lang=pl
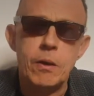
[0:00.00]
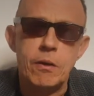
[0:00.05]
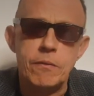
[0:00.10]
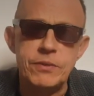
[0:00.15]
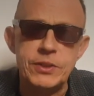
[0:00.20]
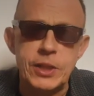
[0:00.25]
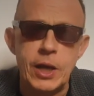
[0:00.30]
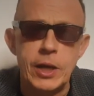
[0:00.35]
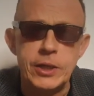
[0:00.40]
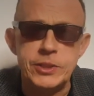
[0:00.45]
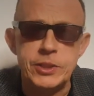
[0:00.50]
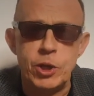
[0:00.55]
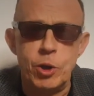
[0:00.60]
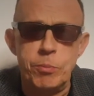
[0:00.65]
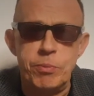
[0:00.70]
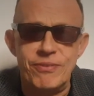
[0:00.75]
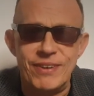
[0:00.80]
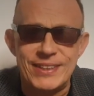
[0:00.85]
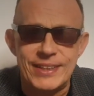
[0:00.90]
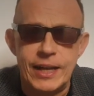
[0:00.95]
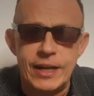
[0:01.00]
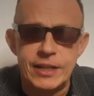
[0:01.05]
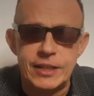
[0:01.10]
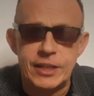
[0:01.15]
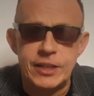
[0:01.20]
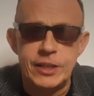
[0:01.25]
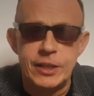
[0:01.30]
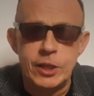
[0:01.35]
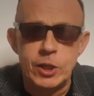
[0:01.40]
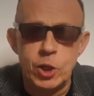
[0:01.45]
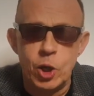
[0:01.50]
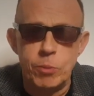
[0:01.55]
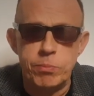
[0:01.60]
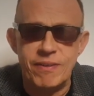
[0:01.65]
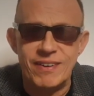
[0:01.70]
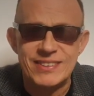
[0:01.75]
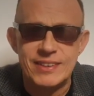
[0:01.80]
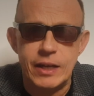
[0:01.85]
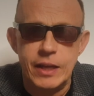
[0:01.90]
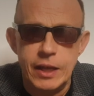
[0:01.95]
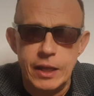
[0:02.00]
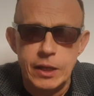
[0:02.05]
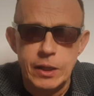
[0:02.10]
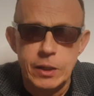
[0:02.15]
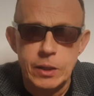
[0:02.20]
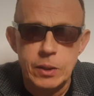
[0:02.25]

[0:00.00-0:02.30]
Witajcie, obywatelki i obywatele.